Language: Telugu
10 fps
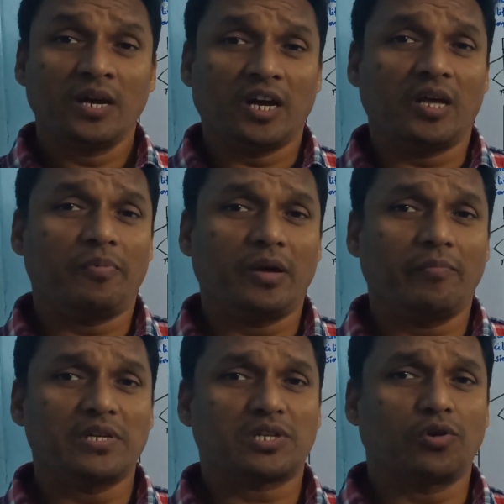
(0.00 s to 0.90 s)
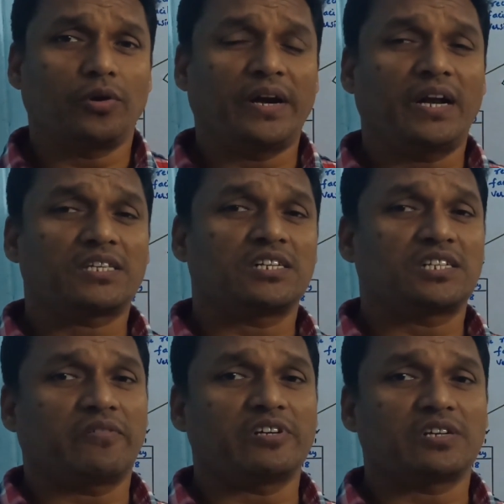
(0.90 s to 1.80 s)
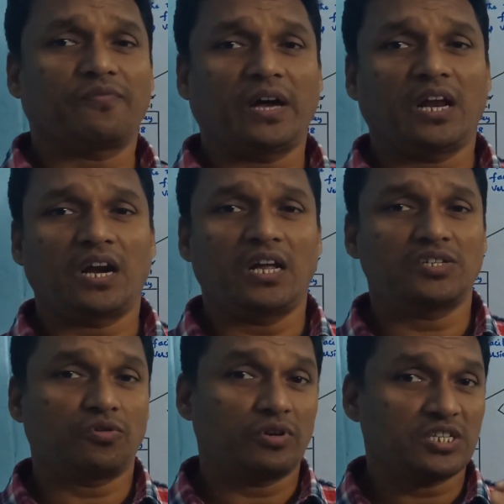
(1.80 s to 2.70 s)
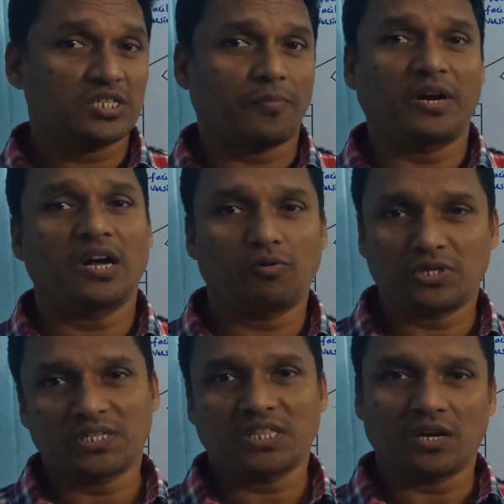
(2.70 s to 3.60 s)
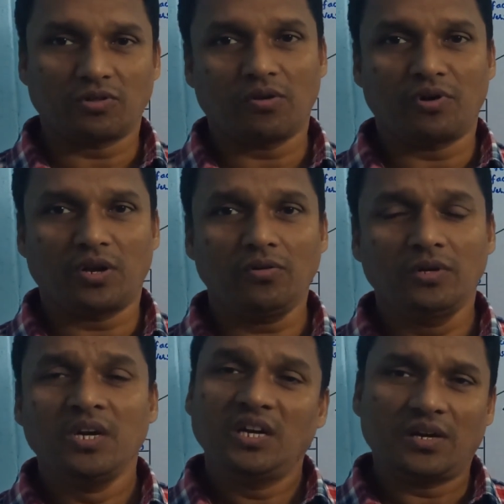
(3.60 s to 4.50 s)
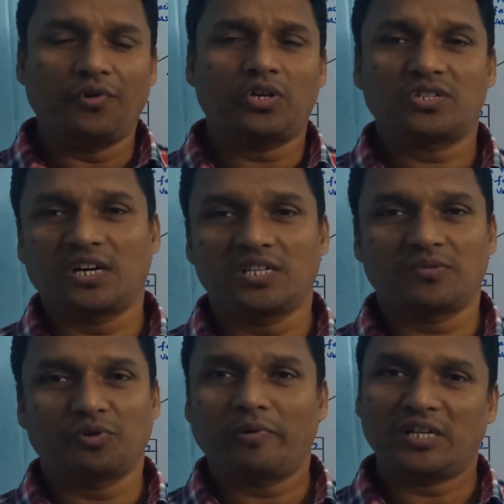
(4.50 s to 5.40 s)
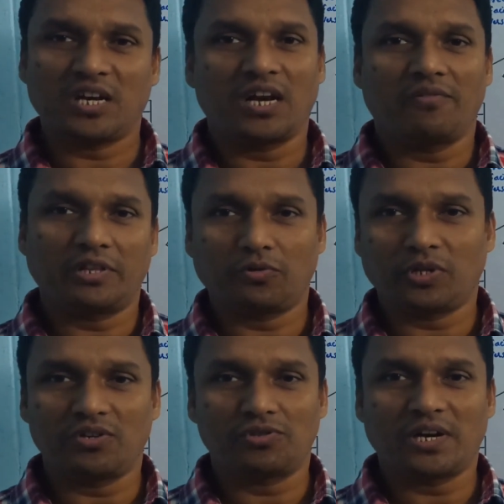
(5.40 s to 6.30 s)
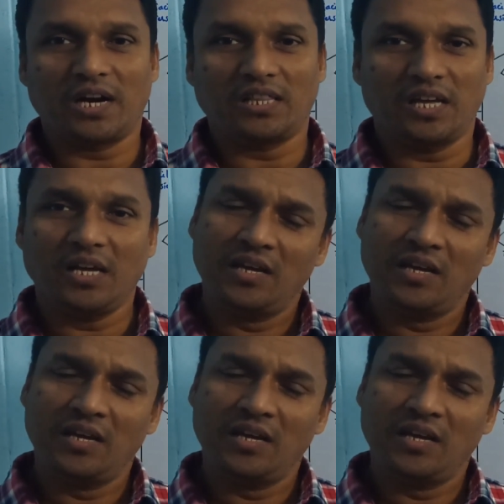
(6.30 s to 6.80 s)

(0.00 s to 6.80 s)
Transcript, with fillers: డిబిఎంఎస్లో ఇండెక్స్డ్ సీక్వెన్షియల్ ఫైల్ ఆర్గనైజేషన్ గురించి సపరేట్గా క్వశ్చన్స్ అయితే అడుగుతూ ఉంటారు ఇక వీడియో స్టార్ట్ చేసే ముందు మనం ఛానల్ ఎవరైతే కొత్త చూస్తున్నట్లయితే